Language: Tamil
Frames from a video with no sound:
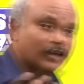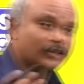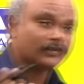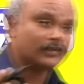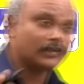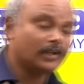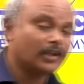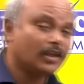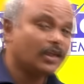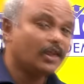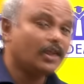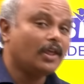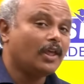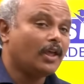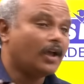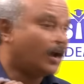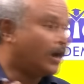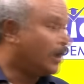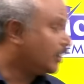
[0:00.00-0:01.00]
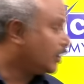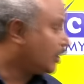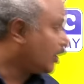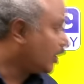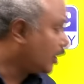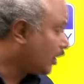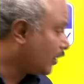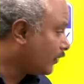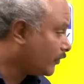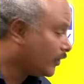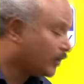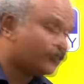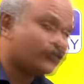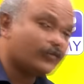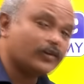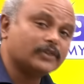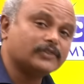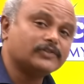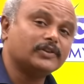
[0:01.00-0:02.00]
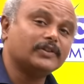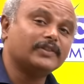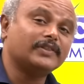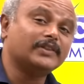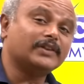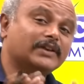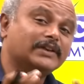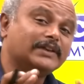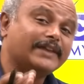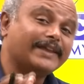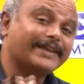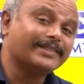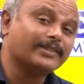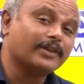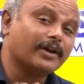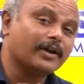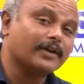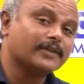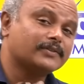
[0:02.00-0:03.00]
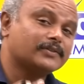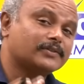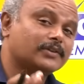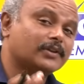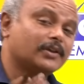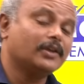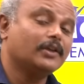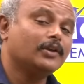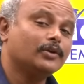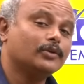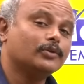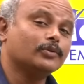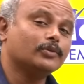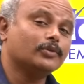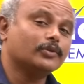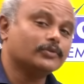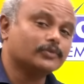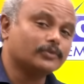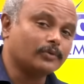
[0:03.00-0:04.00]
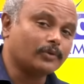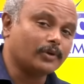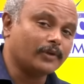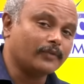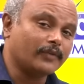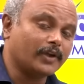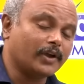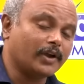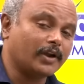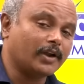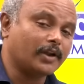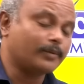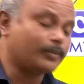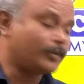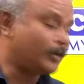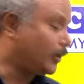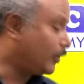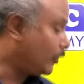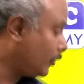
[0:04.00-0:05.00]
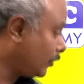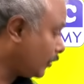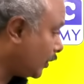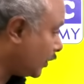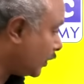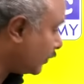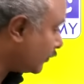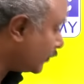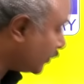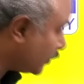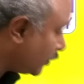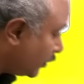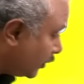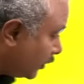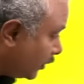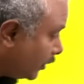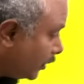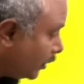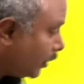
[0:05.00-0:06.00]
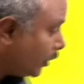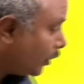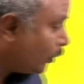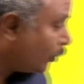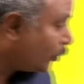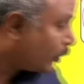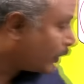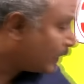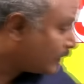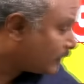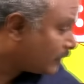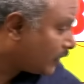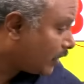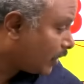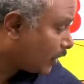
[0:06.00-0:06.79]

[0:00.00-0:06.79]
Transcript: கிடச்சிது அதுக்கான அவார்ட் ஃபங்க்ஷன் தேர்ட்டியத் ஆகஸ்ட்டு டூ தௌசண்ட் டுவெண்ட்டி ஃபைவ் கண்டக்ட் பண்ணியிருந்தோம் அதில் வந்து யூ கேன் சி